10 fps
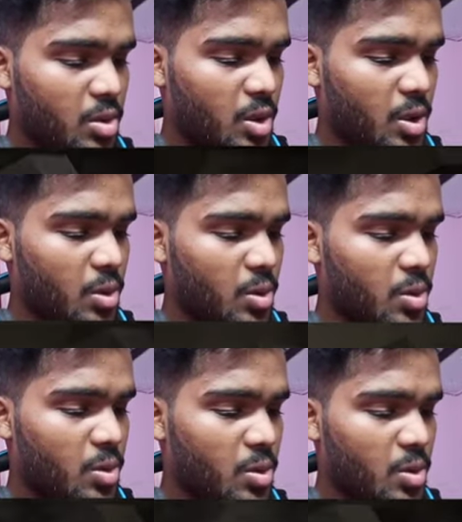ये देखो
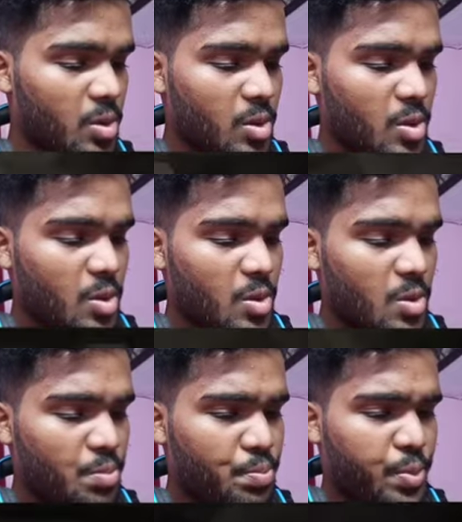
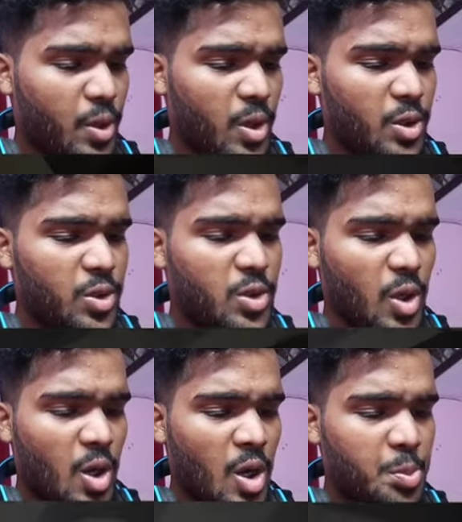भाई
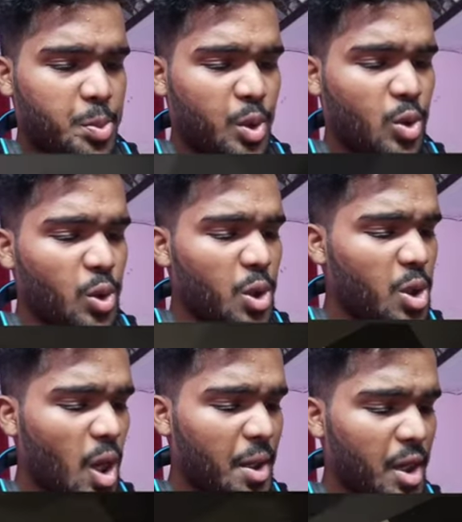साहब इतनी
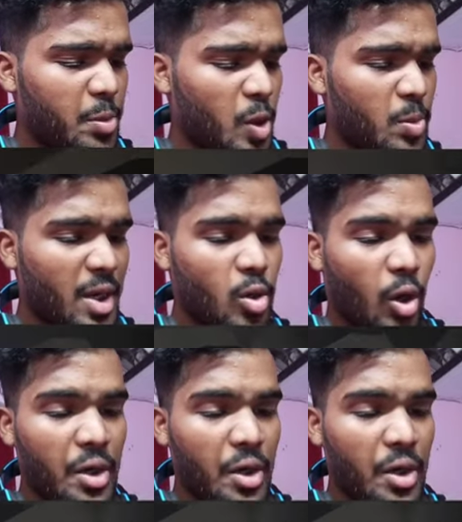गहराई में हूँ मेरे